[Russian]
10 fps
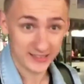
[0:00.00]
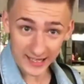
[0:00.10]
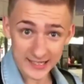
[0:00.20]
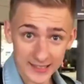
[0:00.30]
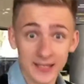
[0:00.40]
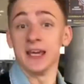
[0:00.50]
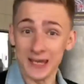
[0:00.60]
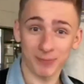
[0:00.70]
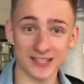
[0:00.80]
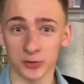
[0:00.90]
здесь и
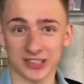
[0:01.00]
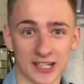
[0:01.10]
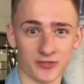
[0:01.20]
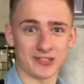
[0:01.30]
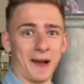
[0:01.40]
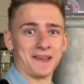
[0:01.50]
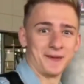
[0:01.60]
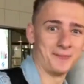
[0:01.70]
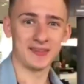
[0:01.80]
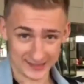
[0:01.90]
проснуться сразу в Испании.
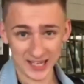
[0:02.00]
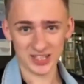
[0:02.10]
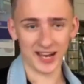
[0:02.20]
Знаешь